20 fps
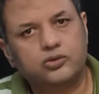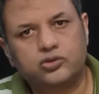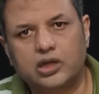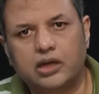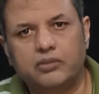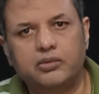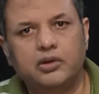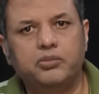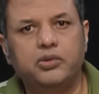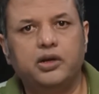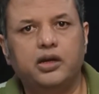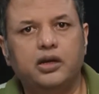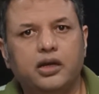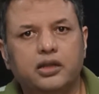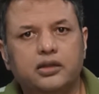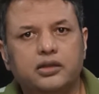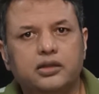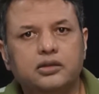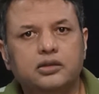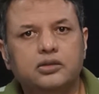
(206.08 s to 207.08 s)
उसामा बिन
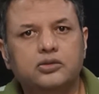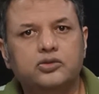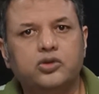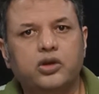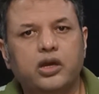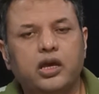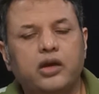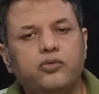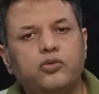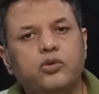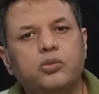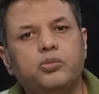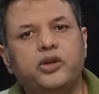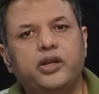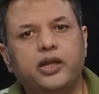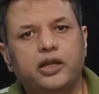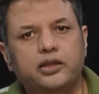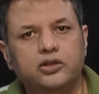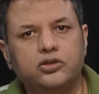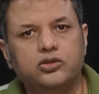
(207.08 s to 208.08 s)
लादन जो है वो
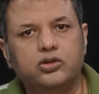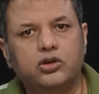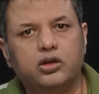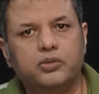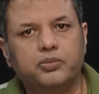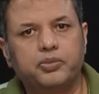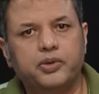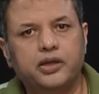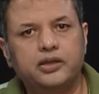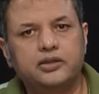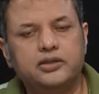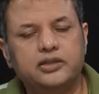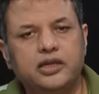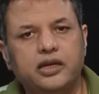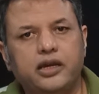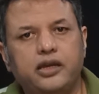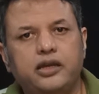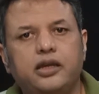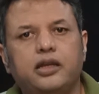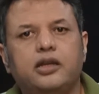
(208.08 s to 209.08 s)
बुनियादी तौर पे
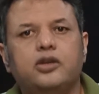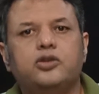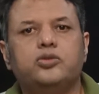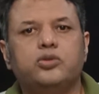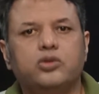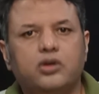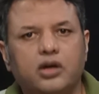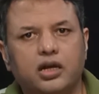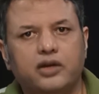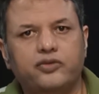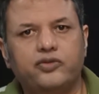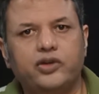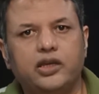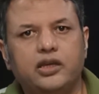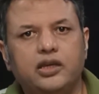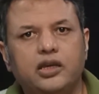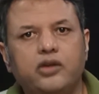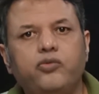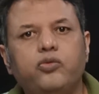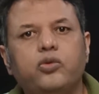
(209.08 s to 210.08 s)
सीआईए ने जो
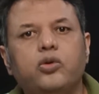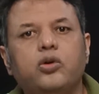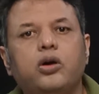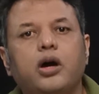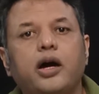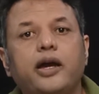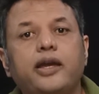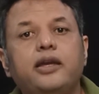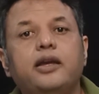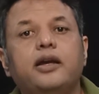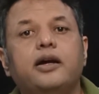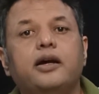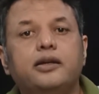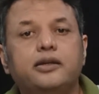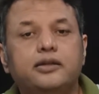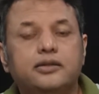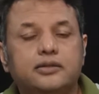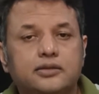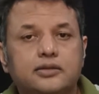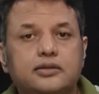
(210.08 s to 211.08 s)
कार्रवाई की वो आई
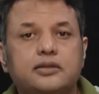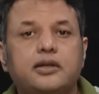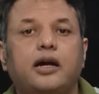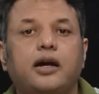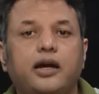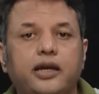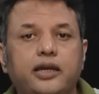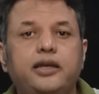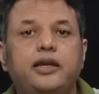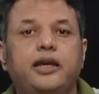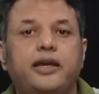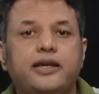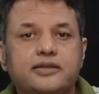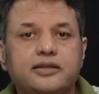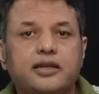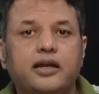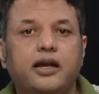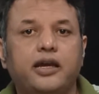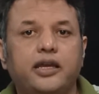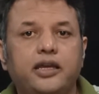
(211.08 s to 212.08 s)
आई आई
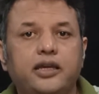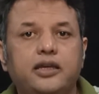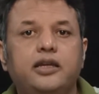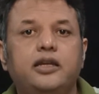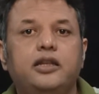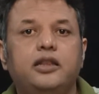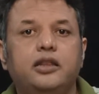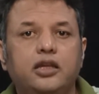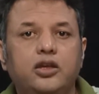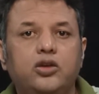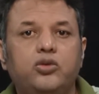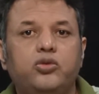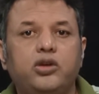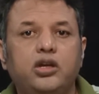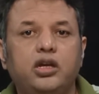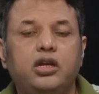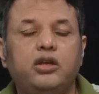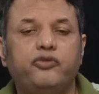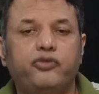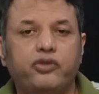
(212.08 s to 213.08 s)
एस आई की दी
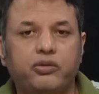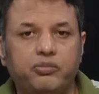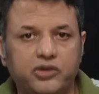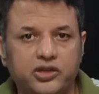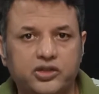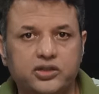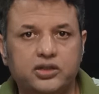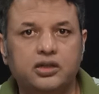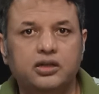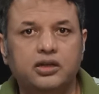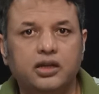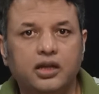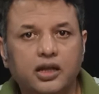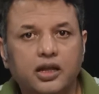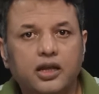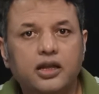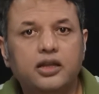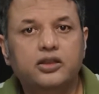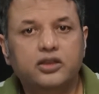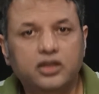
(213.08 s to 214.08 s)
हुई इंफॉर्मेशन
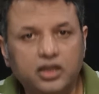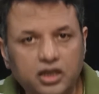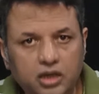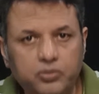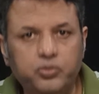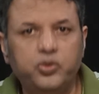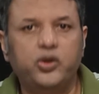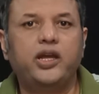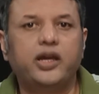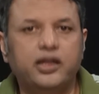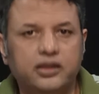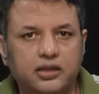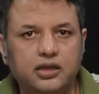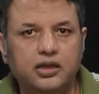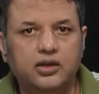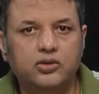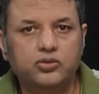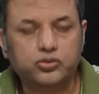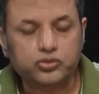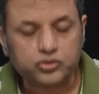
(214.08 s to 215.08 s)
थी
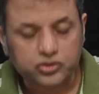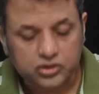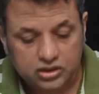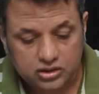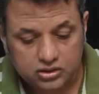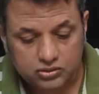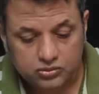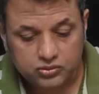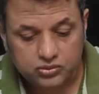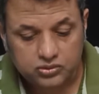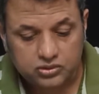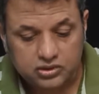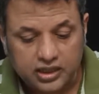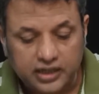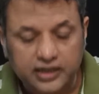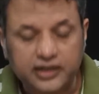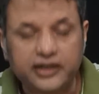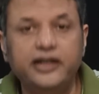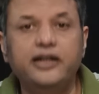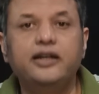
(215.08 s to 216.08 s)
बुनियादी उस
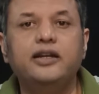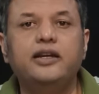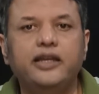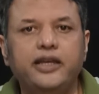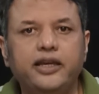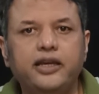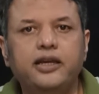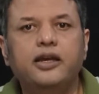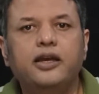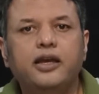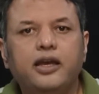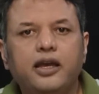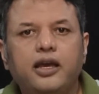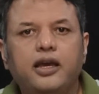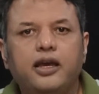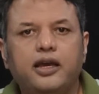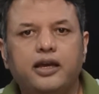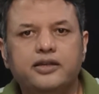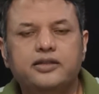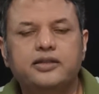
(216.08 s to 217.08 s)
उससे लीड ली
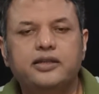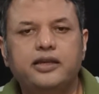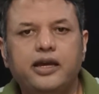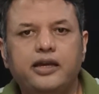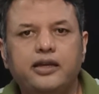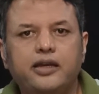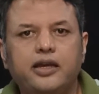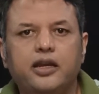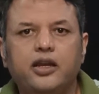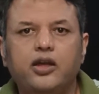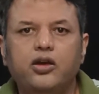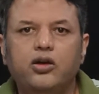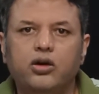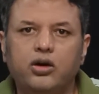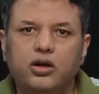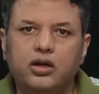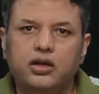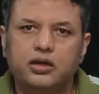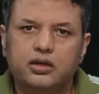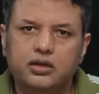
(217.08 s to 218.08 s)
सी आई ए ने
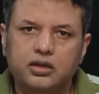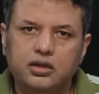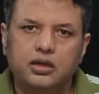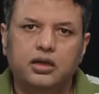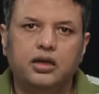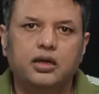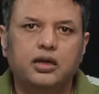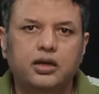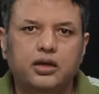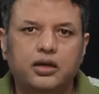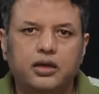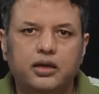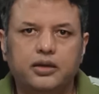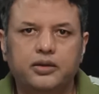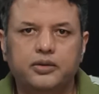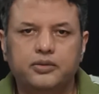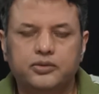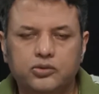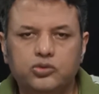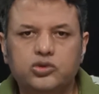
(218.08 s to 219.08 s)
और
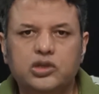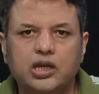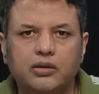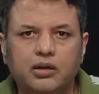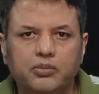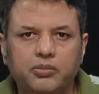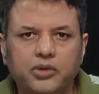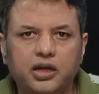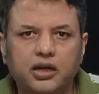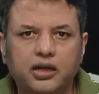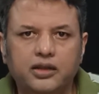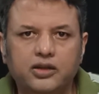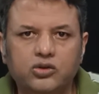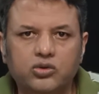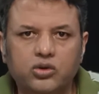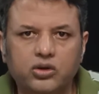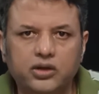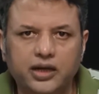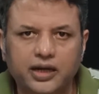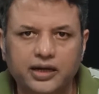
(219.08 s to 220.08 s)
उसामा बिन
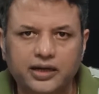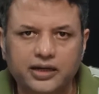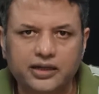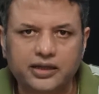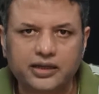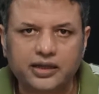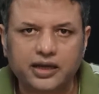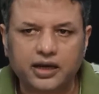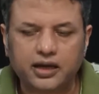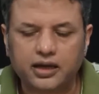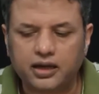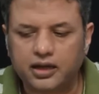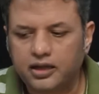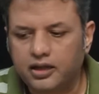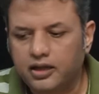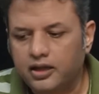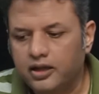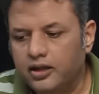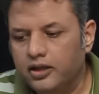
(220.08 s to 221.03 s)
लादन को टारगेट किया गया